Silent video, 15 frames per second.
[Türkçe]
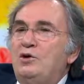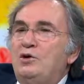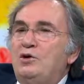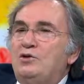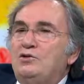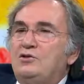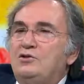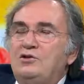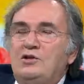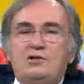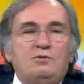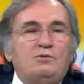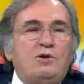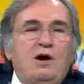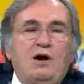Siz
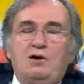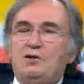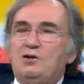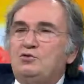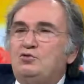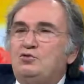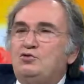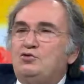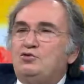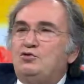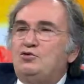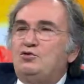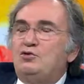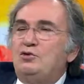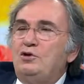dedim lahana
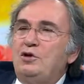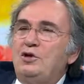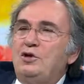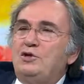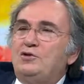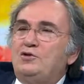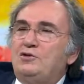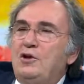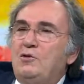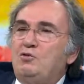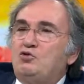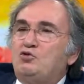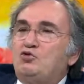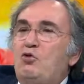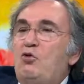turşusu sev
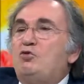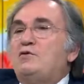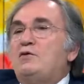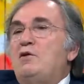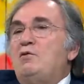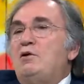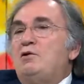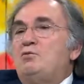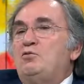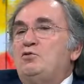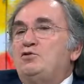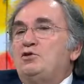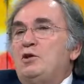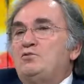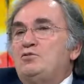çok severim
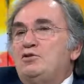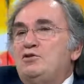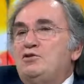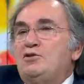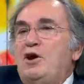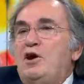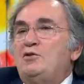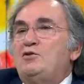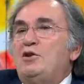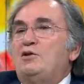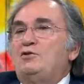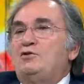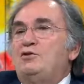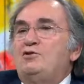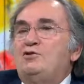hocam siz de
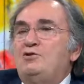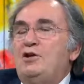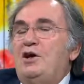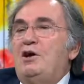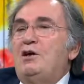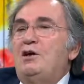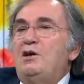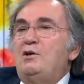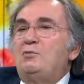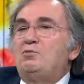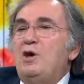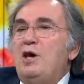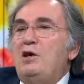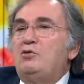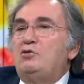anlattınız ya.
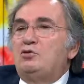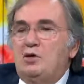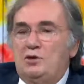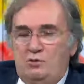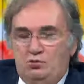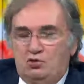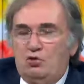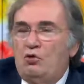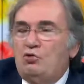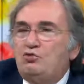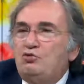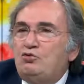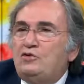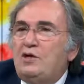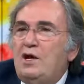B o dedim çok
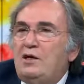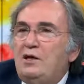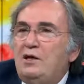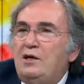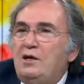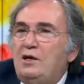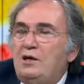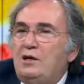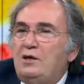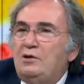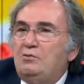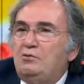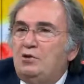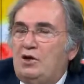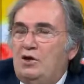yüksek.
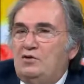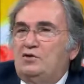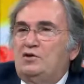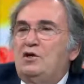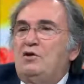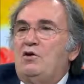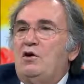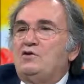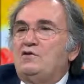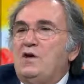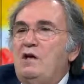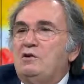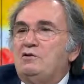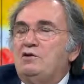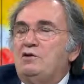Biraz ki
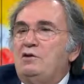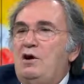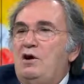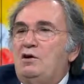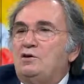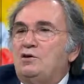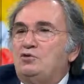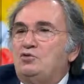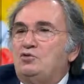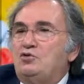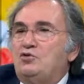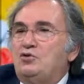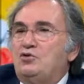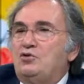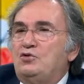azaltın lahana
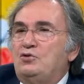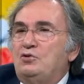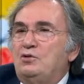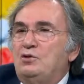turşusunu.